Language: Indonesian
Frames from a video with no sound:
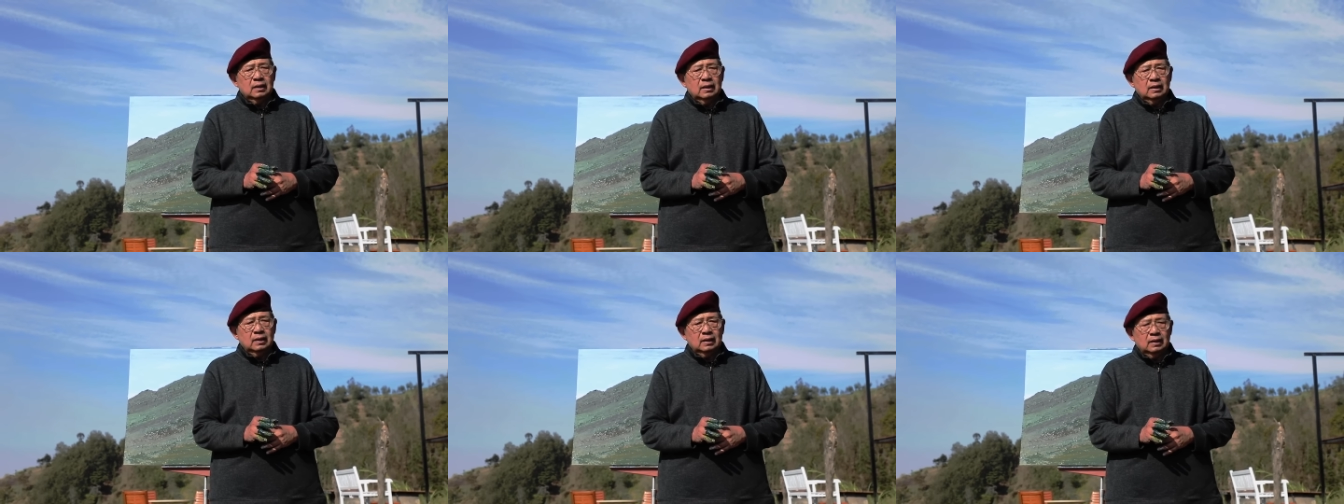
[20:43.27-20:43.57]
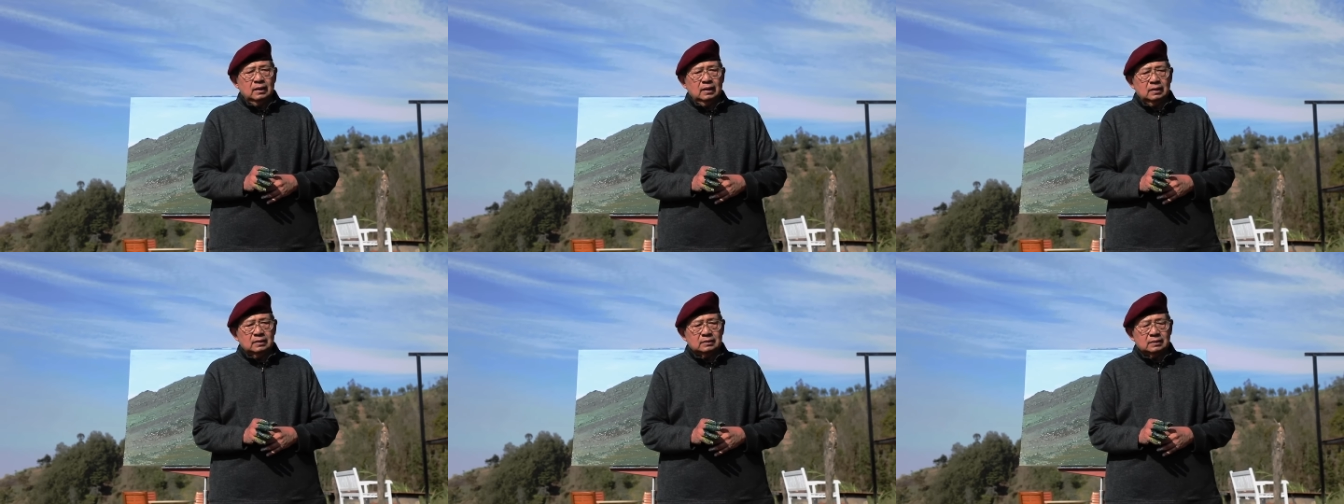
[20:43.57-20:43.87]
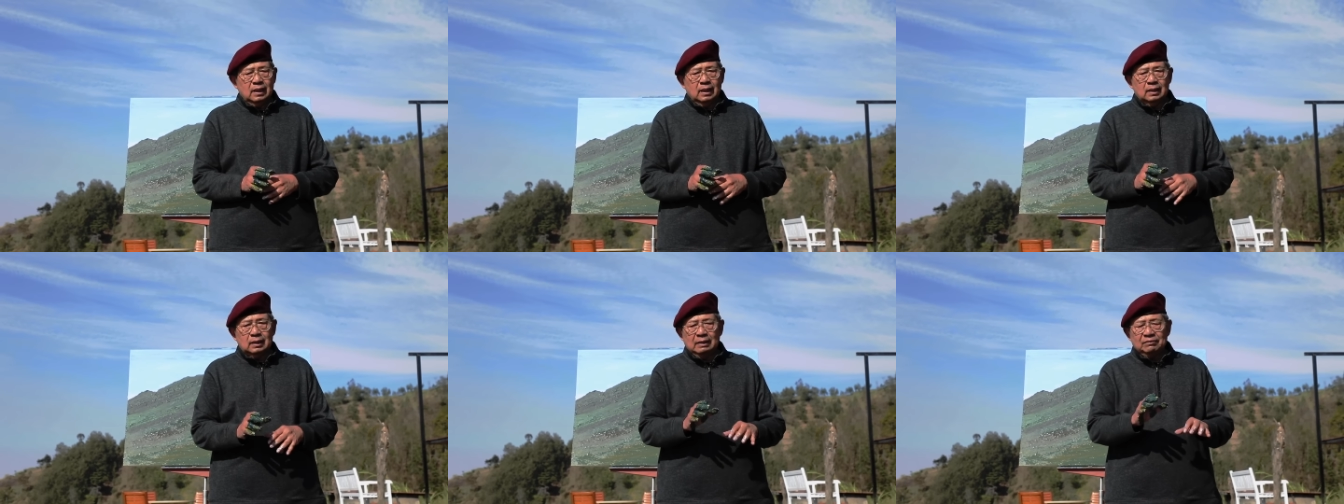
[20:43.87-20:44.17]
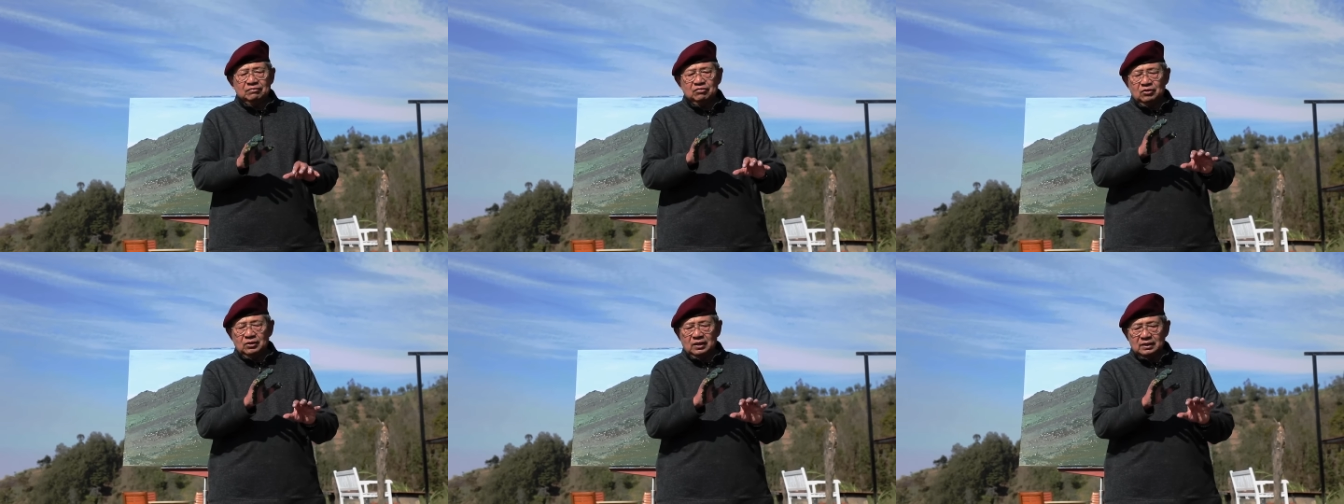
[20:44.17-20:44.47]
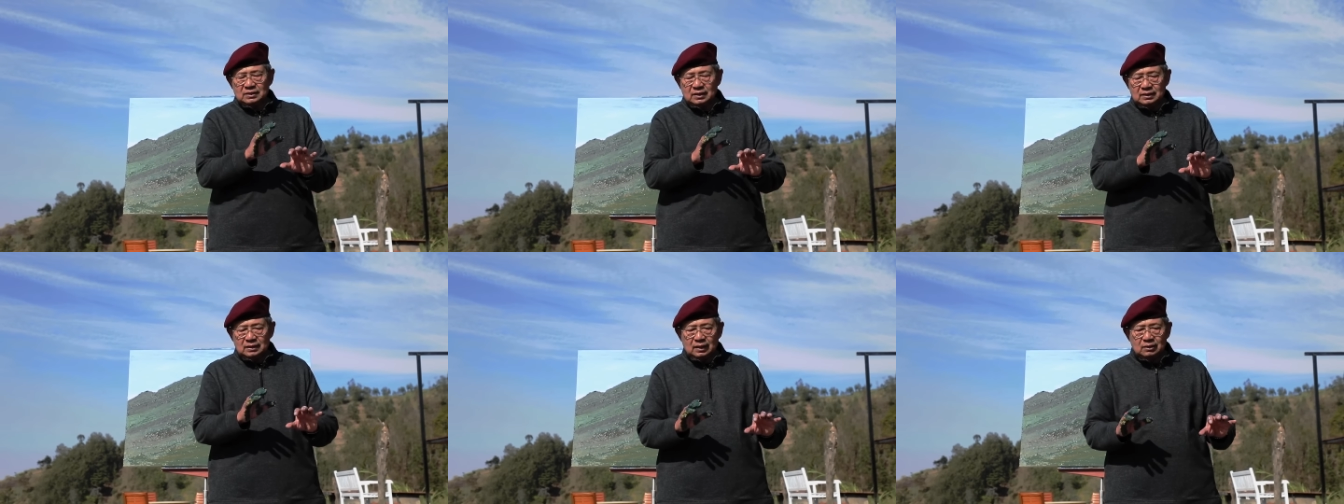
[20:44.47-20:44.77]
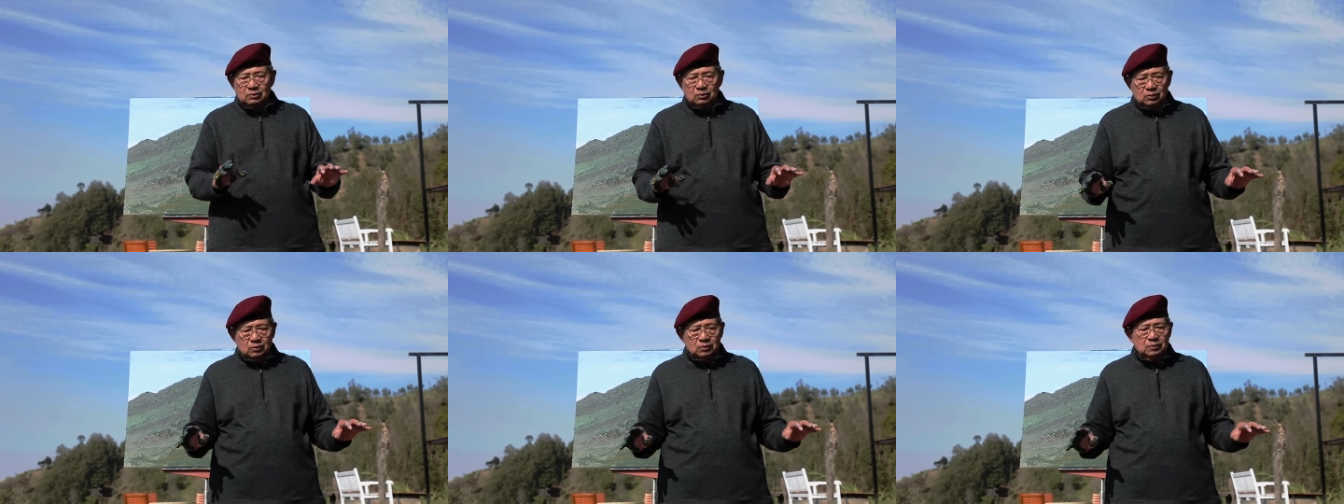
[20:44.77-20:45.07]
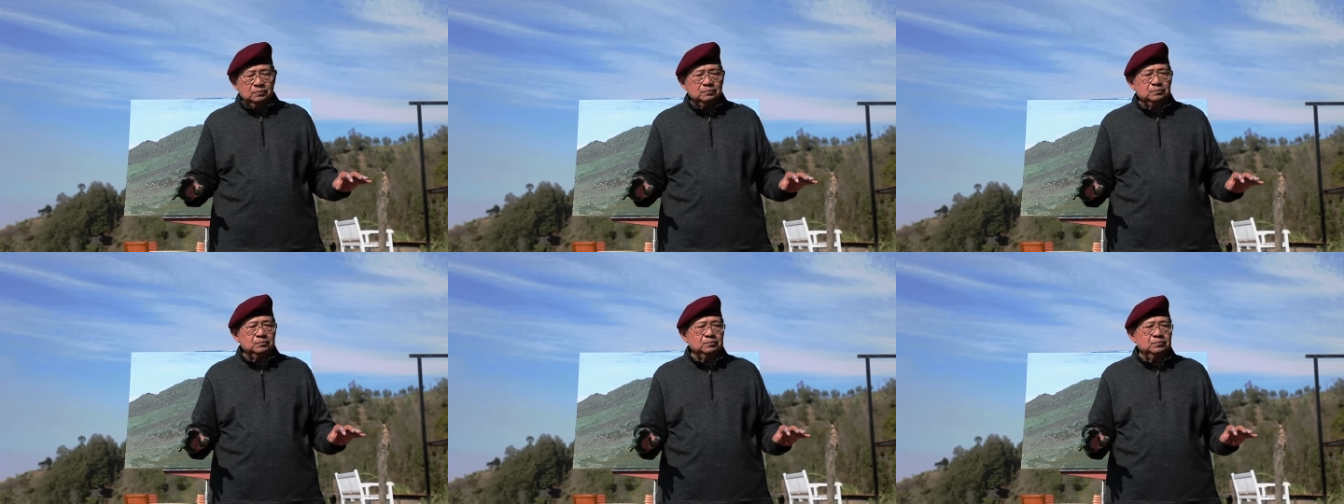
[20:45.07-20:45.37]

uh, saya foundationnya dulu.